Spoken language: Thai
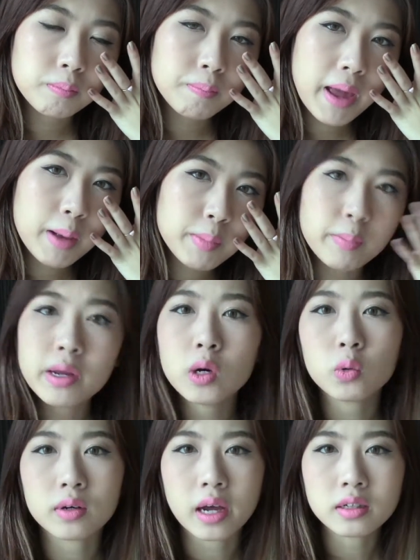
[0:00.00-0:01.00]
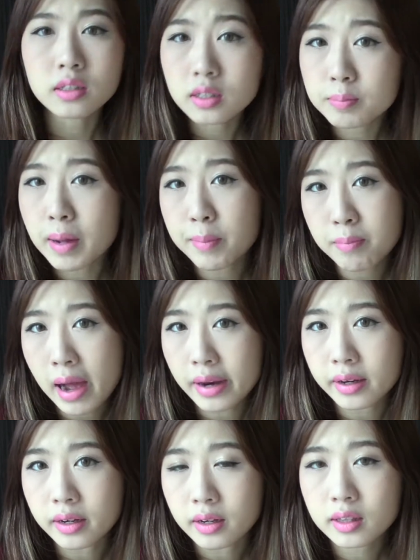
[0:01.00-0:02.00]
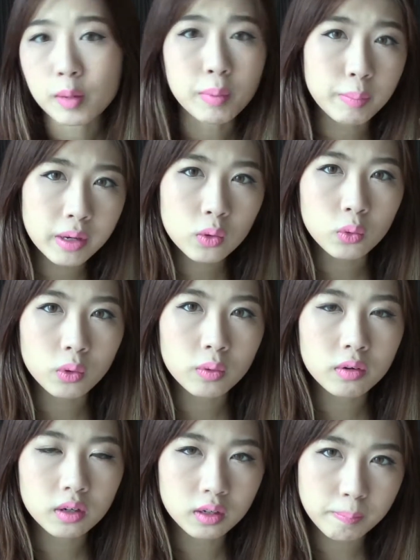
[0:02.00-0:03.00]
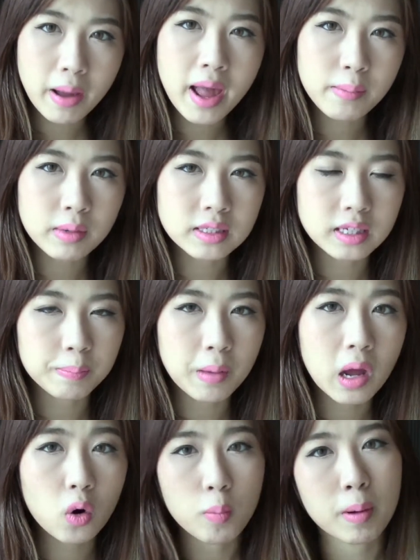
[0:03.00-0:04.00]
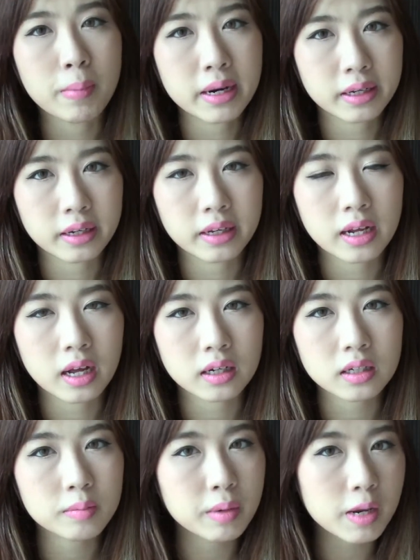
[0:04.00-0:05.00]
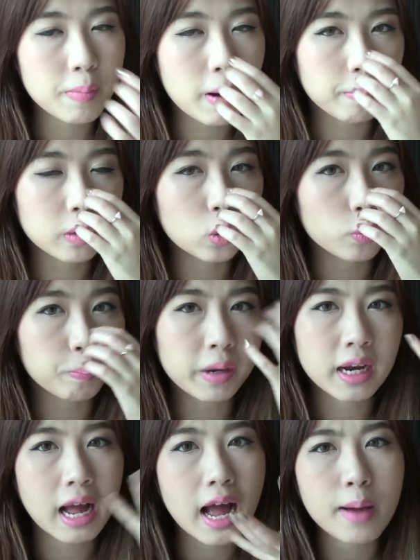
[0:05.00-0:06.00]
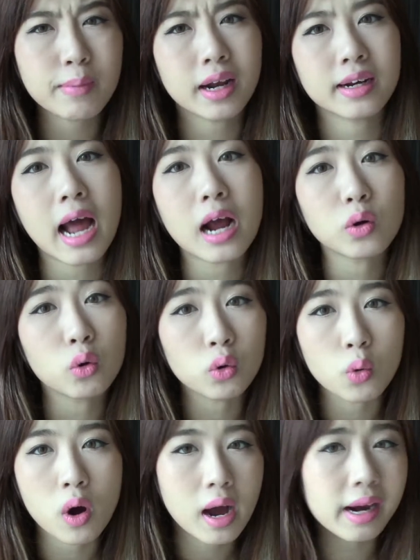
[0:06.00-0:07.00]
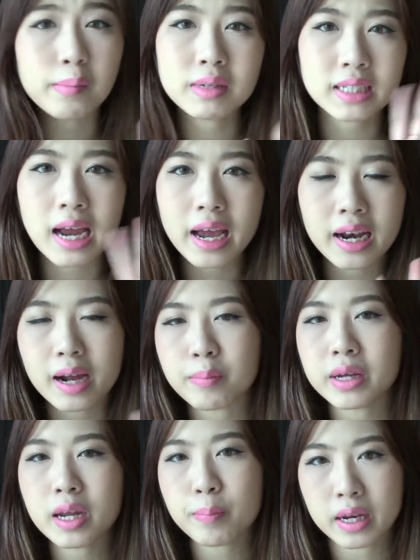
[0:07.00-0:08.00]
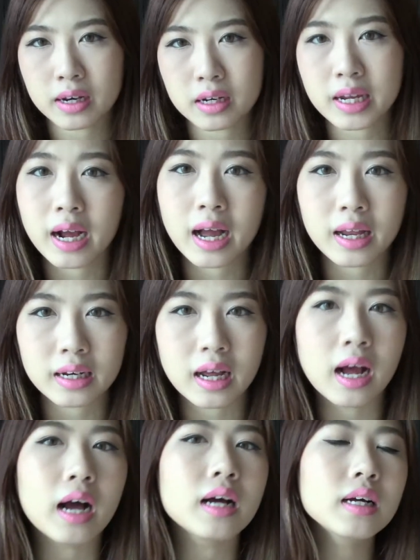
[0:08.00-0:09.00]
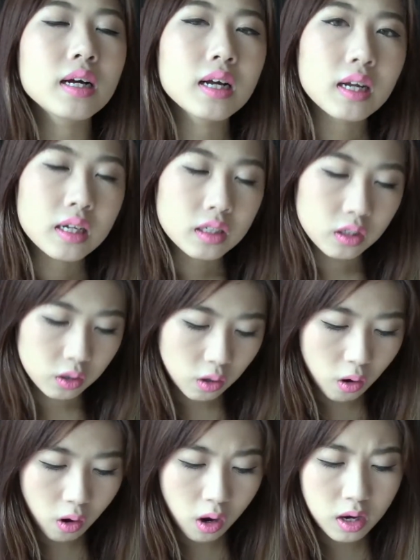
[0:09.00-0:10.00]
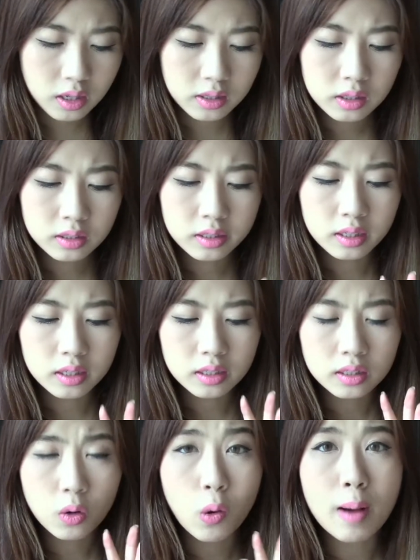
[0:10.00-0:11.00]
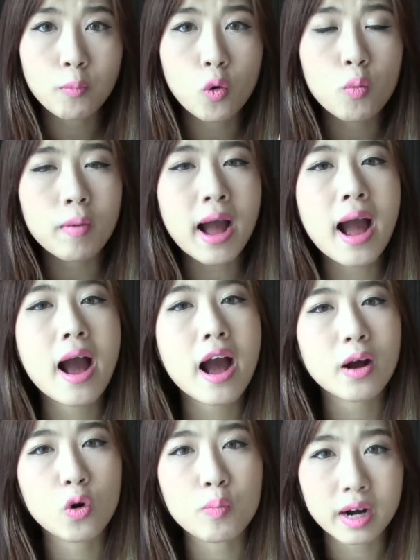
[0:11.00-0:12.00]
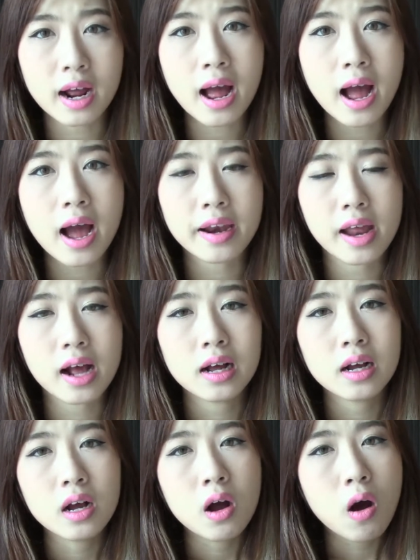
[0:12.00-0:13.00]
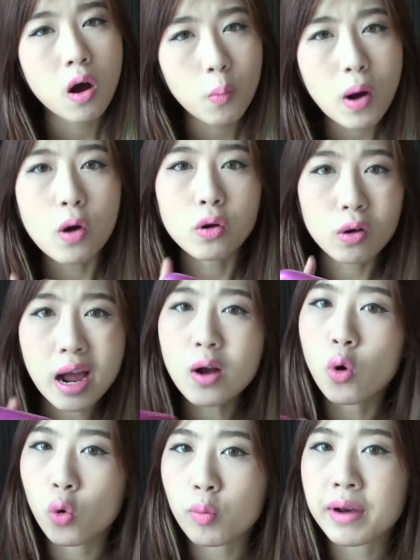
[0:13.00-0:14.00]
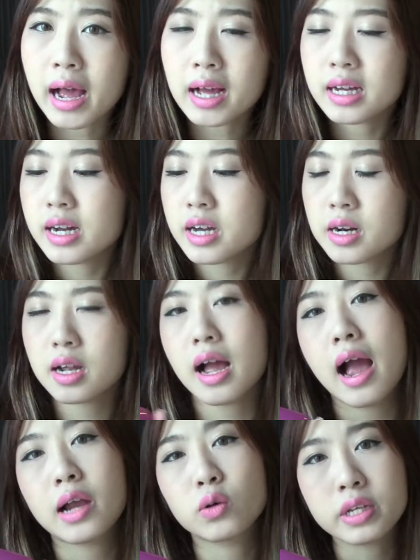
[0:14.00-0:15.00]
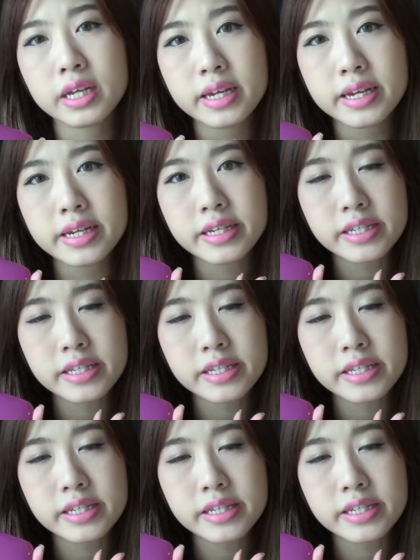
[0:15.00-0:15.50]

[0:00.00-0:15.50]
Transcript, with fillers: แป้งมันไม่หลุดนะ คือมันมัน แต่มันไม่หลุด คือแป้งมันจะอารมณ์ประมาณอย่างนี้นะ คือไม่ได้แบบหลุดเป็นคาบด่างๆดวงๆ อันนั้นไม่ใช่นะคะไม่ได้เป็นอย่างนั้นนะคะแล้วก็เรื่องความคุ้มค่าคุ้มราคาเนี่ย เอาว่าค่อนข้างคุ้มนะ ราคาอยู่ที่